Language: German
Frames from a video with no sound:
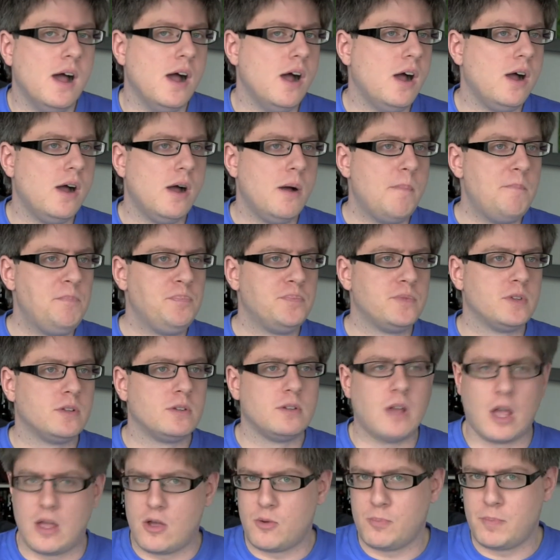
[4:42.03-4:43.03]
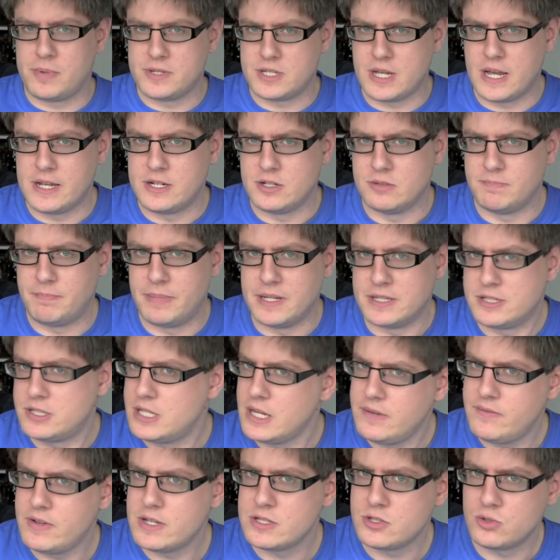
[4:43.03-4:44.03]
Ähm, ob es eine
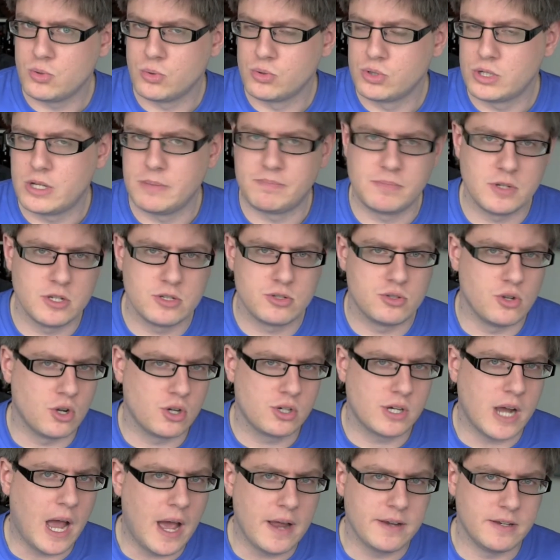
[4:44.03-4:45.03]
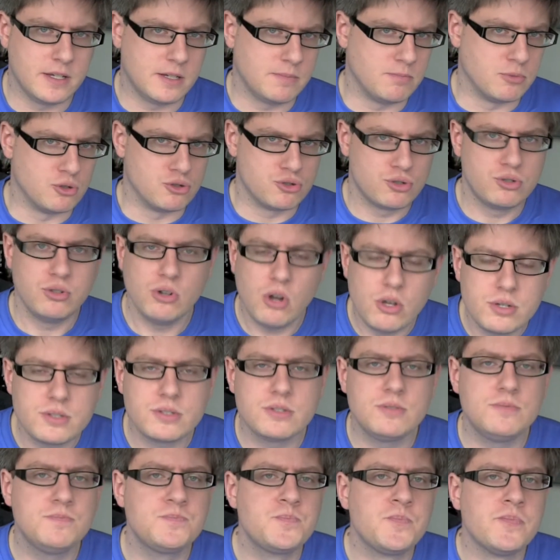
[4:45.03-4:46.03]
PC-Version gibt, ist noch gar nicht
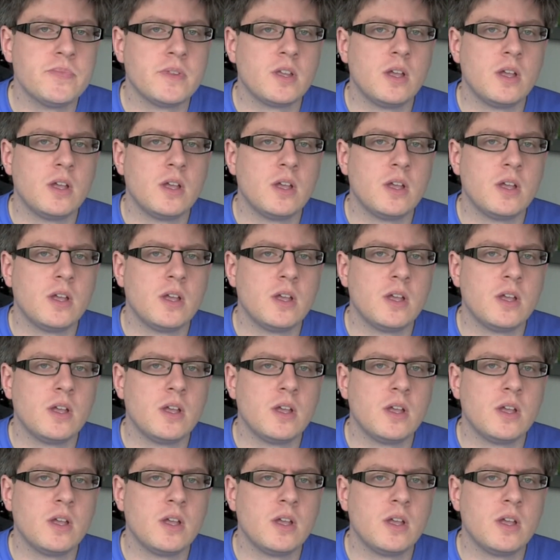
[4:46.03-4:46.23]
beschlossen.